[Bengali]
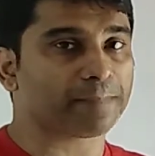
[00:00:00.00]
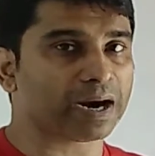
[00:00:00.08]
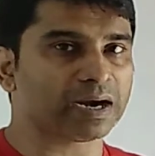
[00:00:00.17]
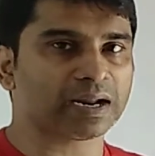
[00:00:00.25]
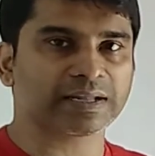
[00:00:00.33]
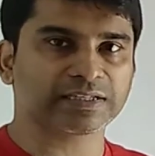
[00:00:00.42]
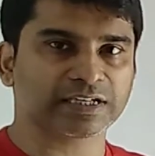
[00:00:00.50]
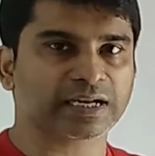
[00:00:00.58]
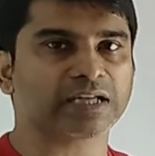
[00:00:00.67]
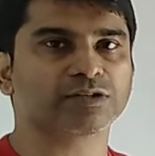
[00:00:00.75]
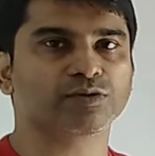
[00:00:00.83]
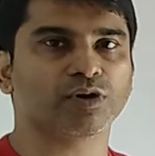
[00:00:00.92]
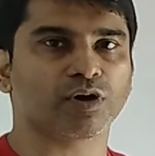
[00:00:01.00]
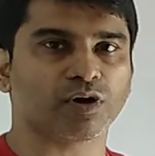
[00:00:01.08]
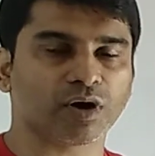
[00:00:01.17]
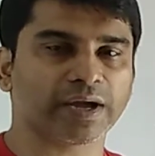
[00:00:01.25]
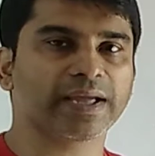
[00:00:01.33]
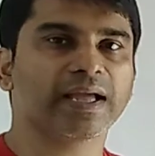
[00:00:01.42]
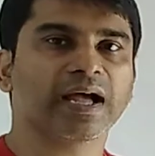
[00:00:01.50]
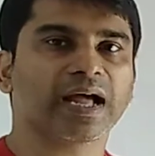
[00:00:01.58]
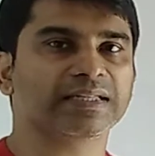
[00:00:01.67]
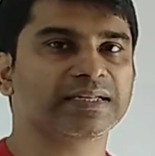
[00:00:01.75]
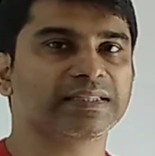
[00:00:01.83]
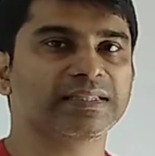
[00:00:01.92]
পার্লারের যে কাজগুলো হয়
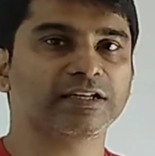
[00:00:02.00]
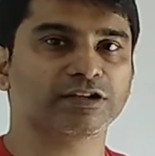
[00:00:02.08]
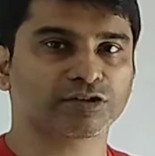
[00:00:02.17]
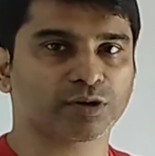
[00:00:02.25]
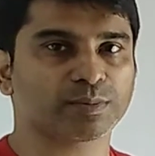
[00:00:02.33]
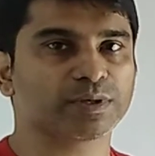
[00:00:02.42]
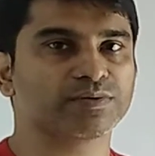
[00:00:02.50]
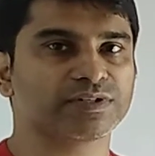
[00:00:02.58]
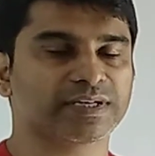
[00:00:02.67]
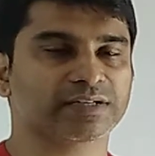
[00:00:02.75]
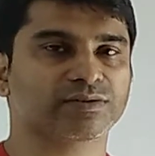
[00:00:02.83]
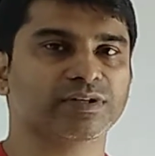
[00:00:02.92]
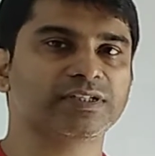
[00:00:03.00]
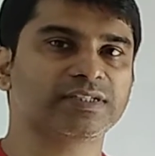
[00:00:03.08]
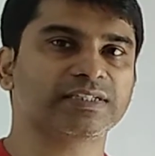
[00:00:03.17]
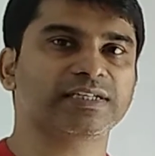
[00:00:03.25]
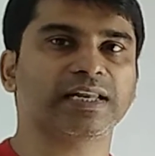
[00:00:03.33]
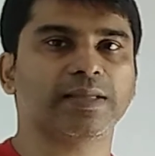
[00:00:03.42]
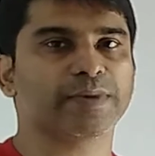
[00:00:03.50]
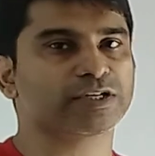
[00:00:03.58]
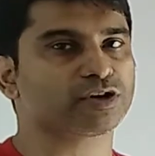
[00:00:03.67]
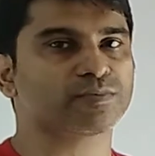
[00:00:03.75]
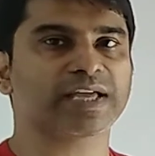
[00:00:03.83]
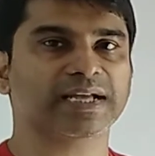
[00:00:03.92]
আজকের দিনে তো সব ইউনিসেক্স হয়েছে ছেলে
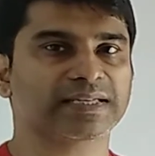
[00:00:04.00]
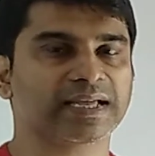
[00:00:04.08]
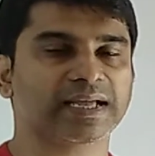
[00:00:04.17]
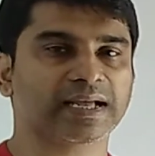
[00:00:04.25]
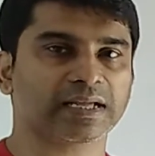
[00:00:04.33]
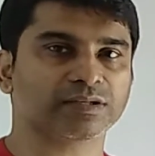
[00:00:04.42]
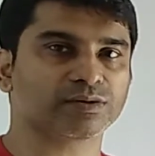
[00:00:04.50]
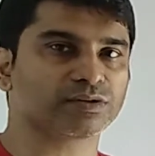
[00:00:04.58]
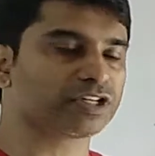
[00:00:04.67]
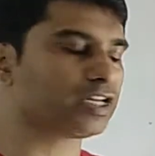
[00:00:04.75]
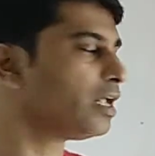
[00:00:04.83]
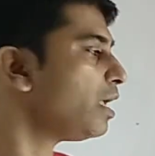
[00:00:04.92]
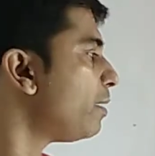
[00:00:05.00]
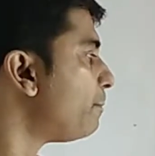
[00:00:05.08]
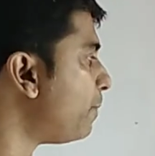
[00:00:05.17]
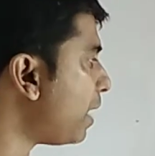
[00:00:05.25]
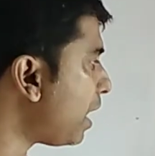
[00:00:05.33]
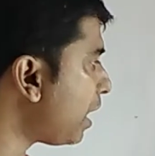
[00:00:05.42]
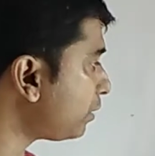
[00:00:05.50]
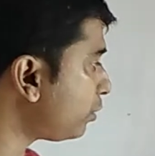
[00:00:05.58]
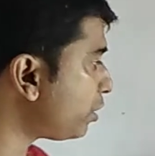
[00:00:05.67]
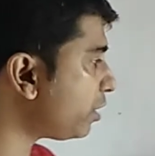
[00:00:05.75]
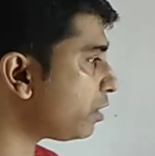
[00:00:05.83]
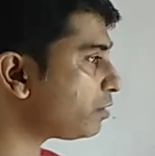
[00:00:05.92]
মেয়ে সবই এক জায়গায় কাজ করছে বা
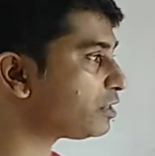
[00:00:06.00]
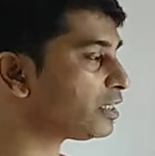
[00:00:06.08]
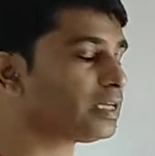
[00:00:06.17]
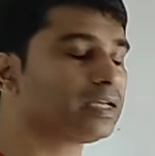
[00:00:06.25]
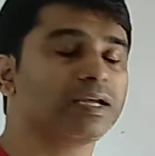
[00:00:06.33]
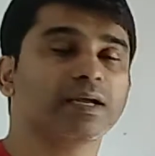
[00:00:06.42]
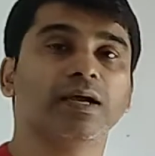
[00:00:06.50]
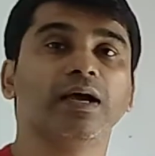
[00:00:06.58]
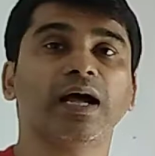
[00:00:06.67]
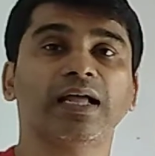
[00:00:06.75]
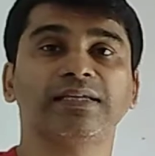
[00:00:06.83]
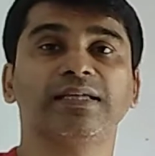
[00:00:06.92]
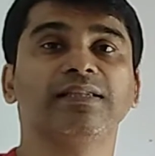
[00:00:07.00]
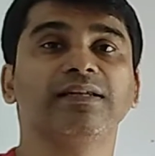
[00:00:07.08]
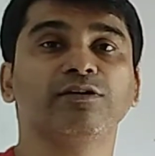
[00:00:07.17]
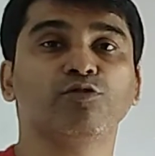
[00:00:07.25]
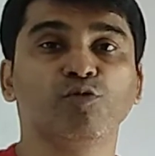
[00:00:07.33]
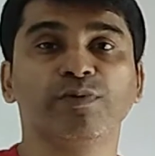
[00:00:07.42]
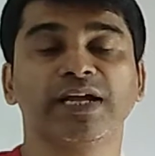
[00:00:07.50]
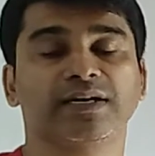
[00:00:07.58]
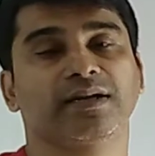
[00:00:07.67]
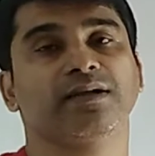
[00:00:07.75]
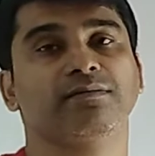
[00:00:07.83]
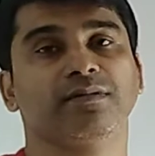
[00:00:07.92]
ধরে নাও যে আজকের দিনে খুবই
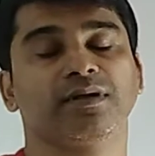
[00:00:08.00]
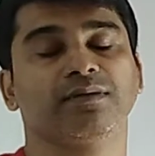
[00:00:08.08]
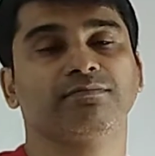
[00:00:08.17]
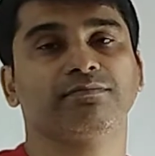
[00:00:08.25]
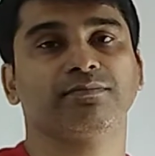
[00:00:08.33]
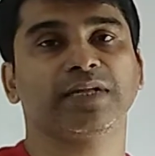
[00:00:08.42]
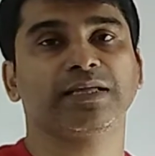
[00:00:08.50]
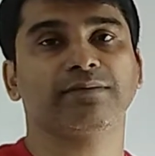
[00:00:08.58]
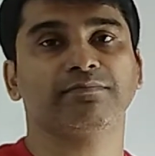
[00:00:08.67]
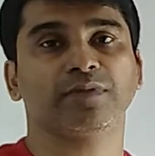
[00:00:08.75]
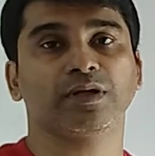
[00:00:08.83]
একটা মানে